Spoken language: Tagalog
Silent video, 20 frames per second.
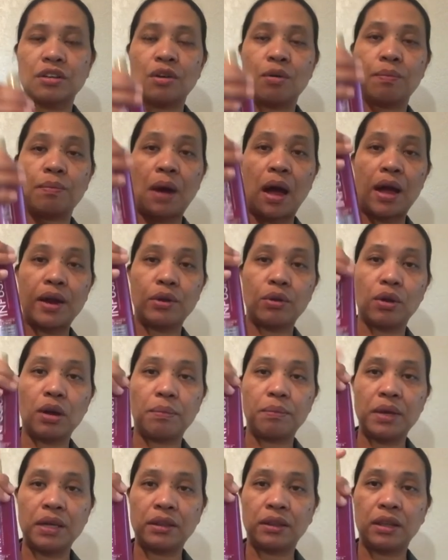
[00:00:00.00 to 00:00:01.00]
kung paano
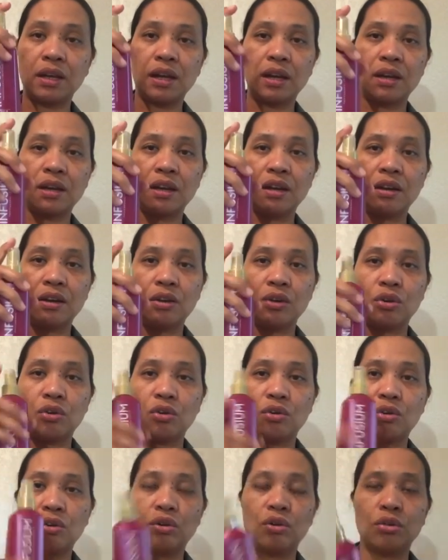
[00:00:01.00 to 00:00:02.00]
gamitin.
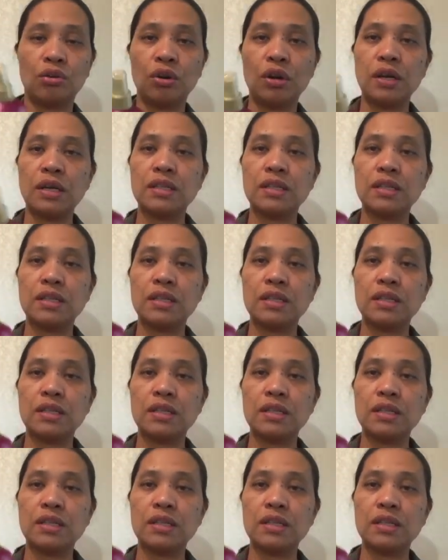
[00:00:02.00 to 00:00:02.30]
Oh,